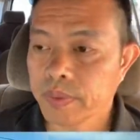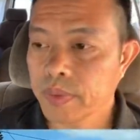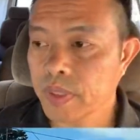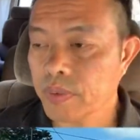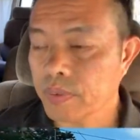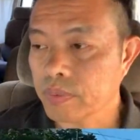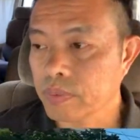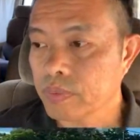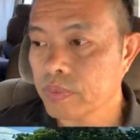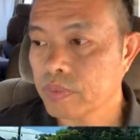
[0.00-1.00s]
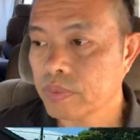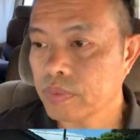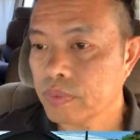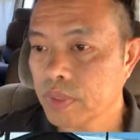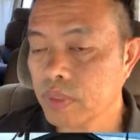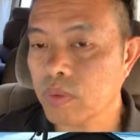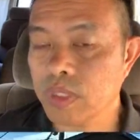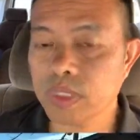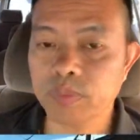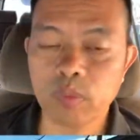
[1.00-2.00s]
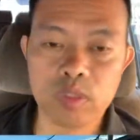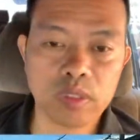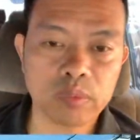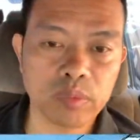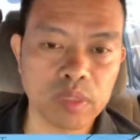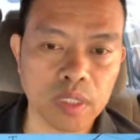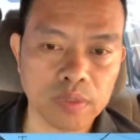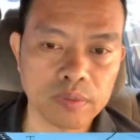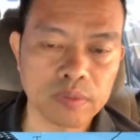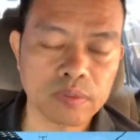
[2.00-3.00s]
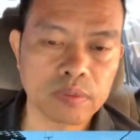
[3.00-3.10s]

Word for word: Now, ito ating po may salimutan.